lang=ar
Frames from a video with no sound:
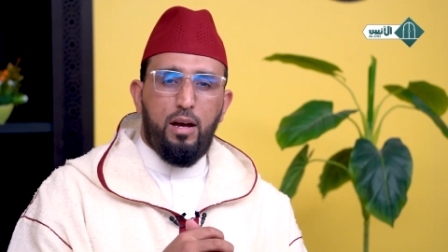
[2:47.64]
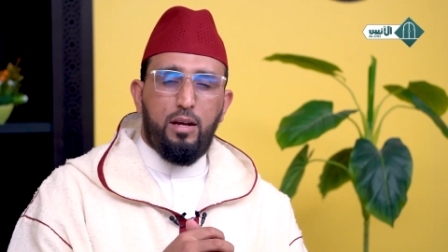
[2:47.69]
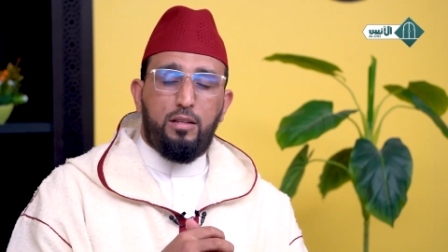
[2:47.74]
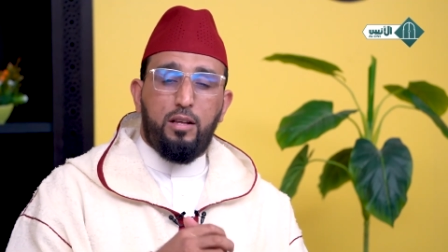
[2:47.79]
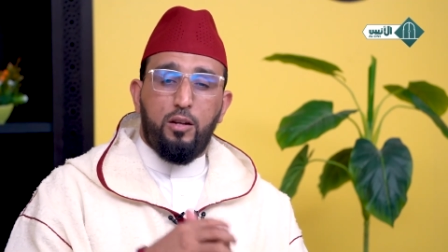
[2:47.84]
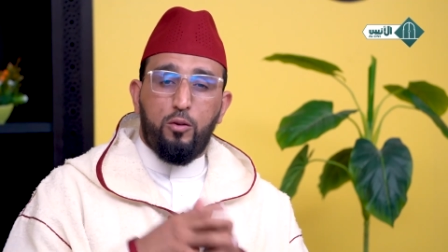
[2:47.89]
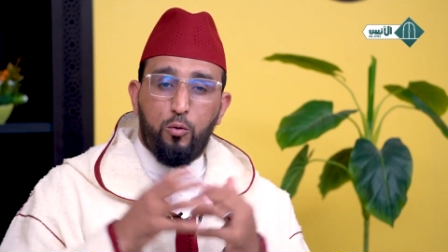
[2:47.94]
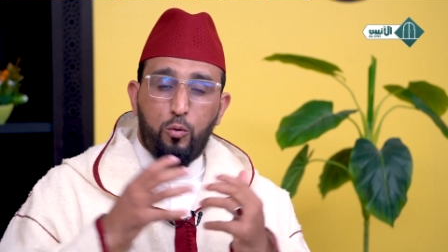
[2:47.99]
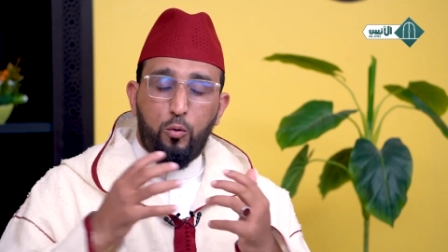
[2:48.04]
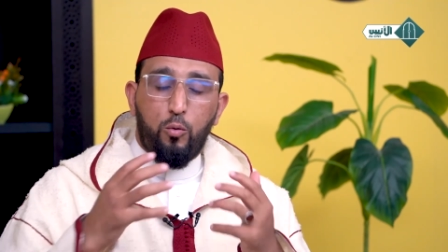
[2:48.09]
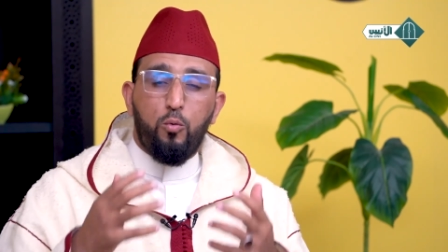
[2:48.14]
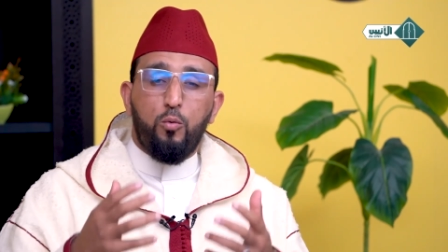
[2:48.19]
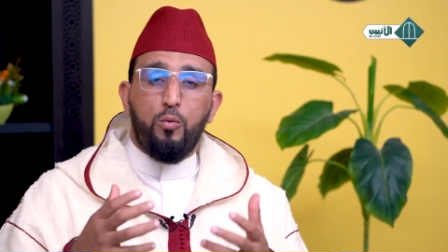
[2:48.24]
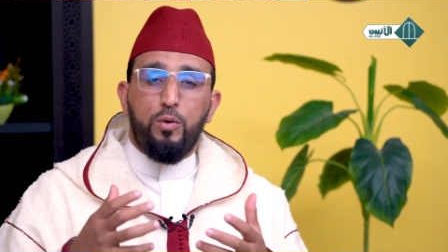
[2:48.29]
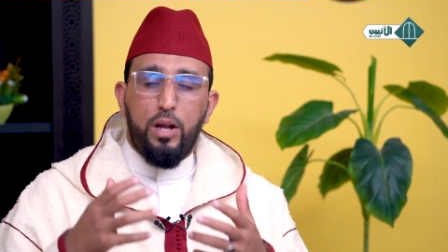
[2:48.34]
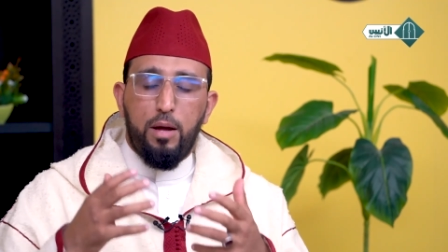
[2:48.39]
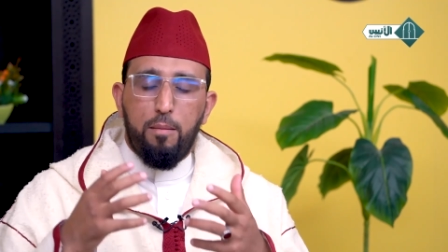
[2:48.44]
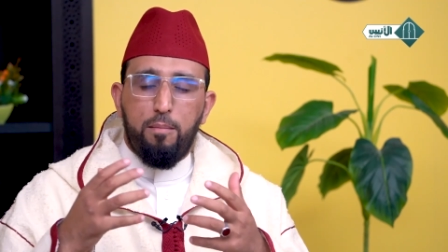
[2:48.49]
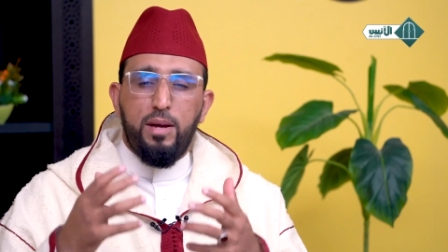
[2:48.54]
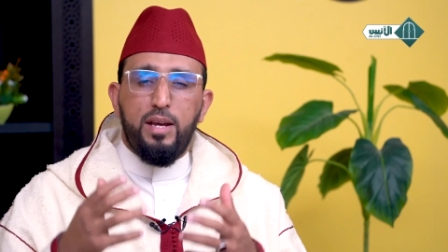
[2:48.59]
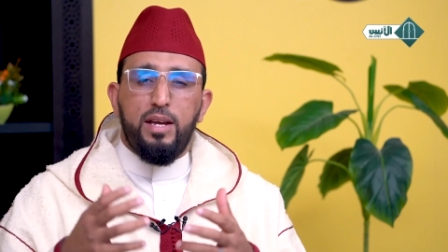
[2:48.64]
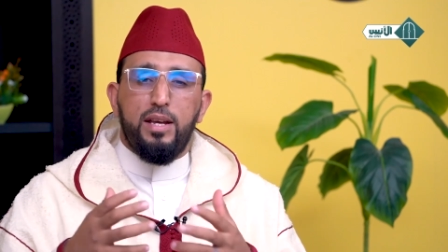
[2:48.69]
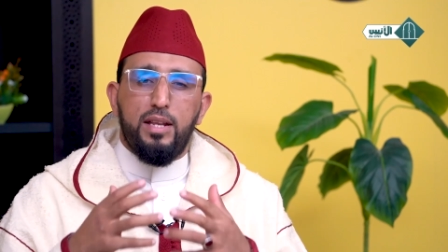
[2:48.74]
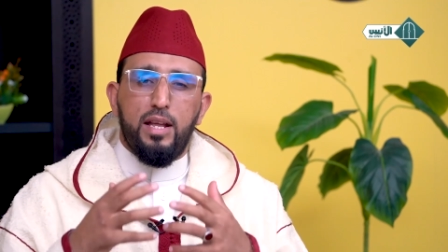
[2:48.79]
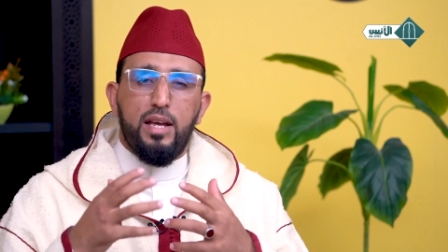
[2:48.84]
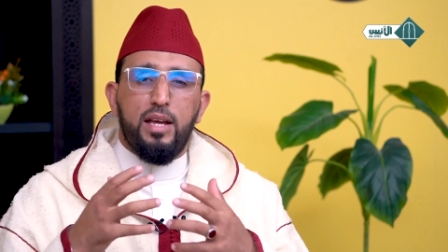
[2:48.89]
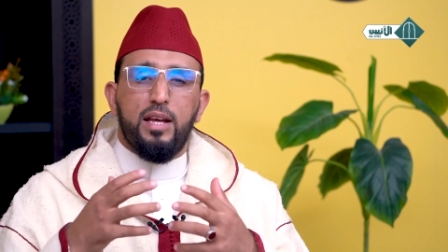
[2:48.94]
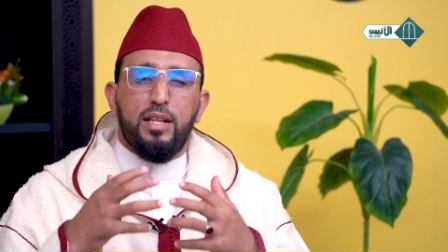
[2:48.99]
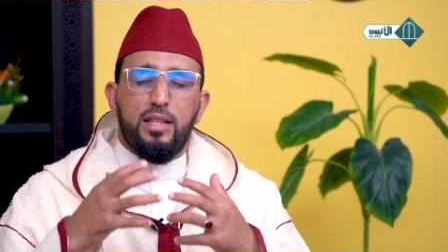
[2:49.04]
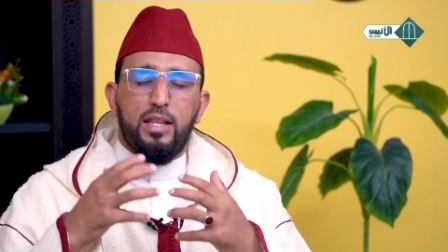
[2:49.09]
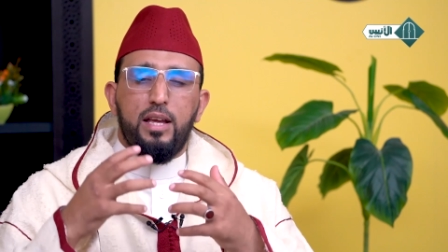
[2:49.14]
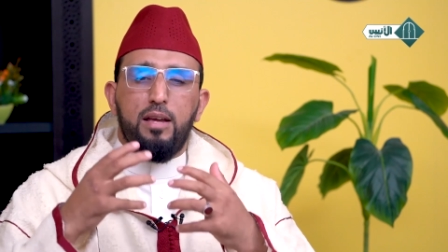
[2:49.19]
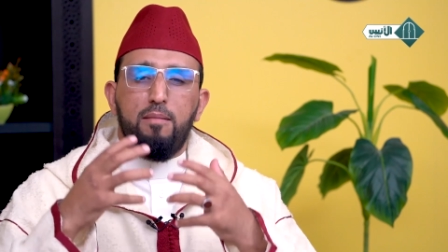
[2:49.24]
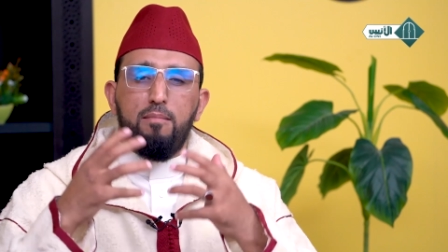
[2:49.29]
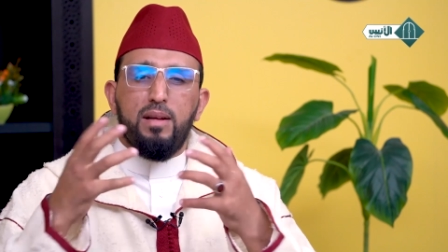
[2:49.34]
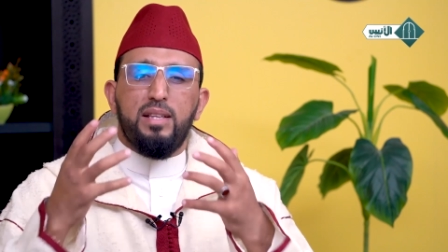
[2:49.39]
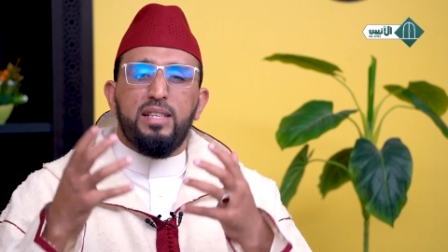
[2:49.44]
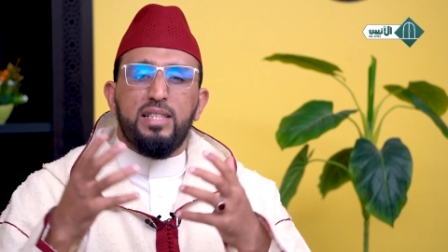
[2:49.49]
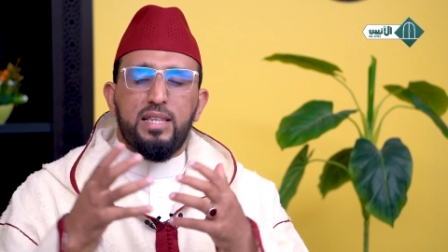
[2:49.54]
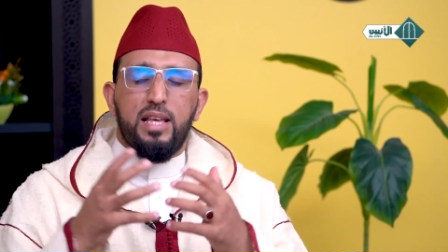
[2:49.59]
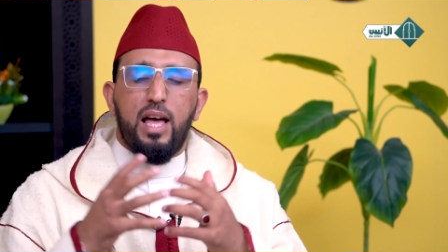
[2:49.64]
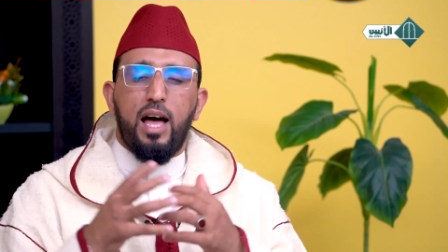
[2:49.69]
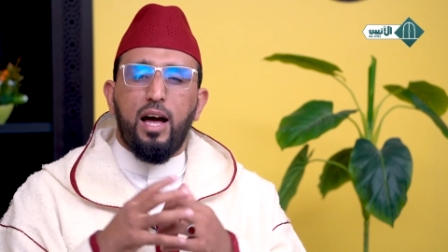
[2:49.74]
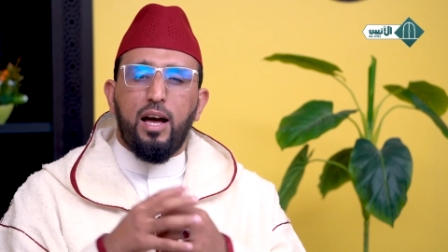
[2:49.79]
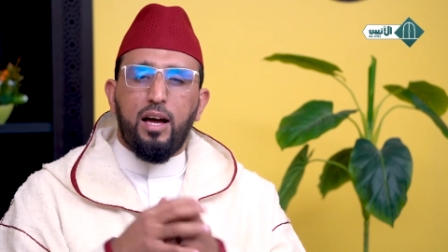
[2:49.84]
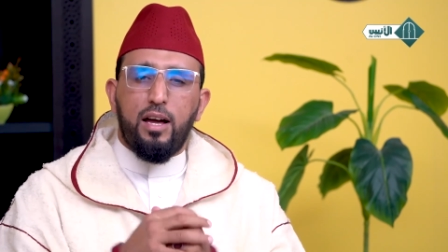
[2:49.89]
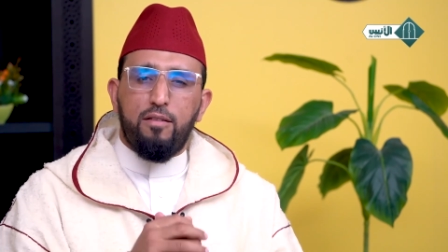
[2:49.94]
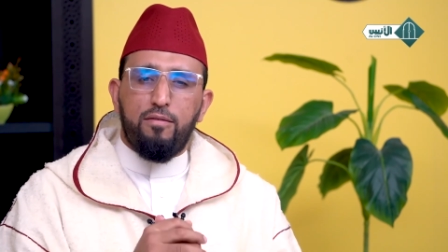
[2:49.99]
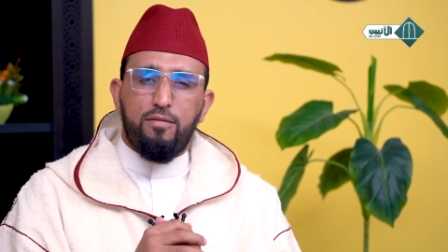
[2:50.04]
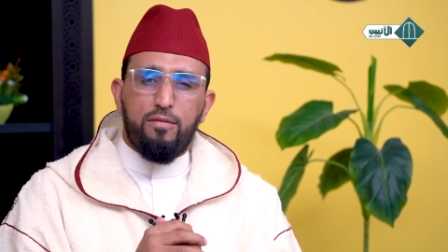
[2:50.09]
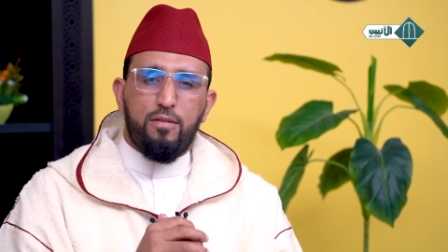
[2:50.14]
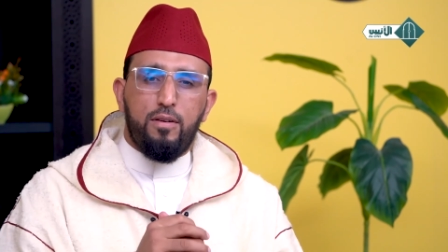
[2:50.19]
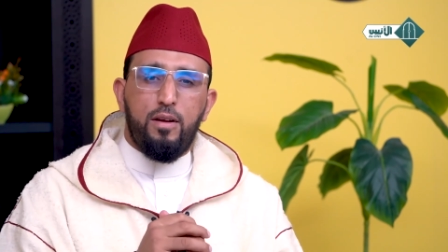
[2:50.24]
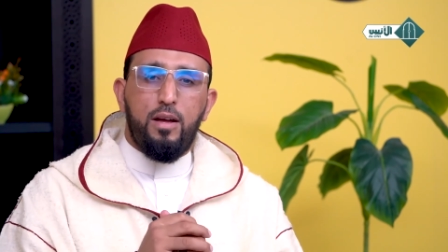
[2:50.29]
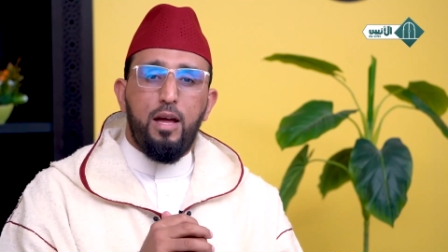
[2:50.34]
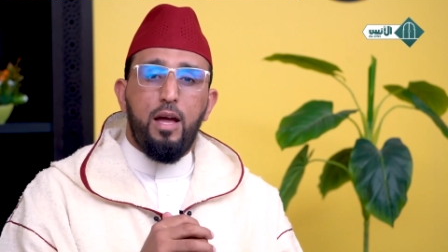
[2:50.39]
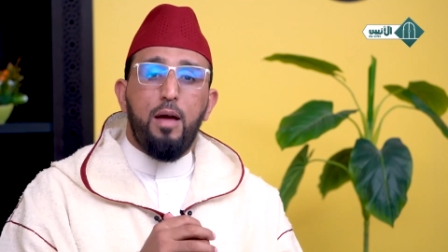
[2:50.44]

اتدرون بين يدي من ساقف